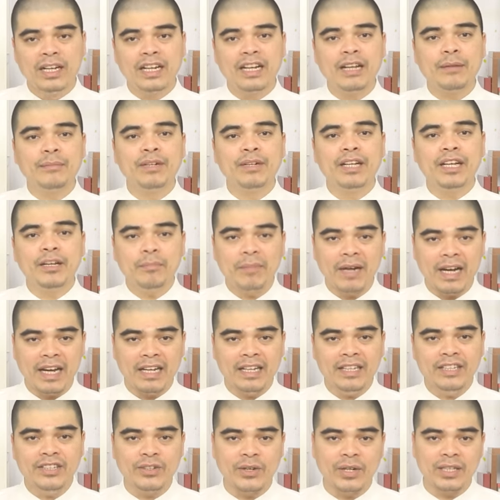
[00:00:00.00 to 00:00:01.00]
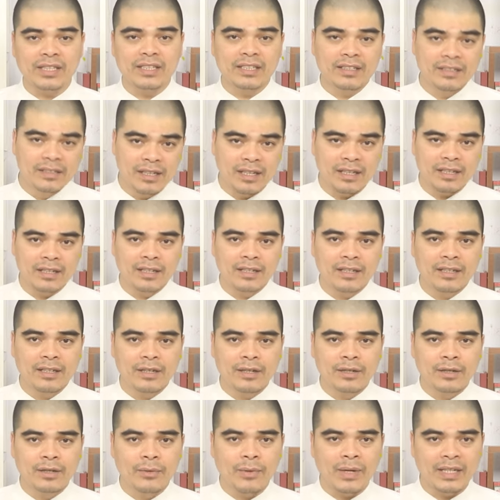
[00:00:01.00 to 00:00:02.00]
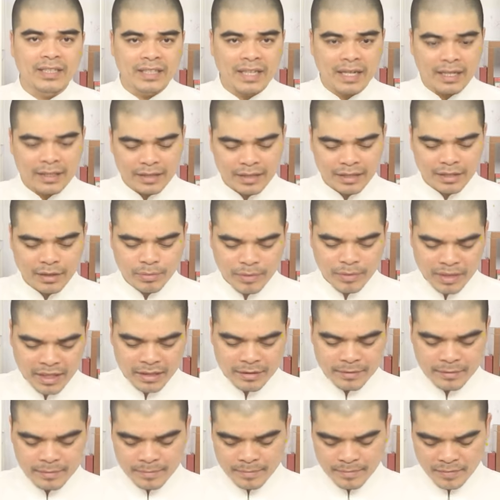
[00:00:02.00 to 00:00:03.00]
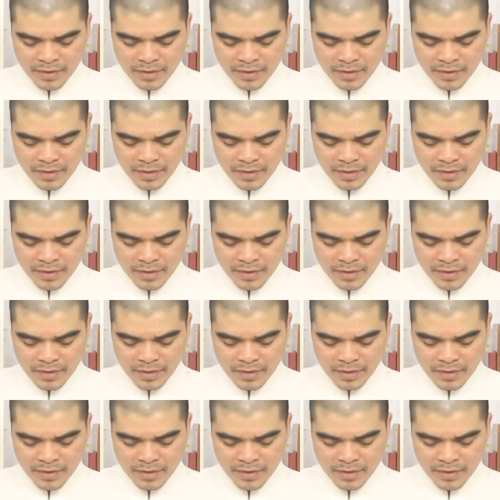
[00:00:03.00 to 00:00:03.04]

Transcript: làm lễ bái nhỏ thì được, ngoài ra thì không nên.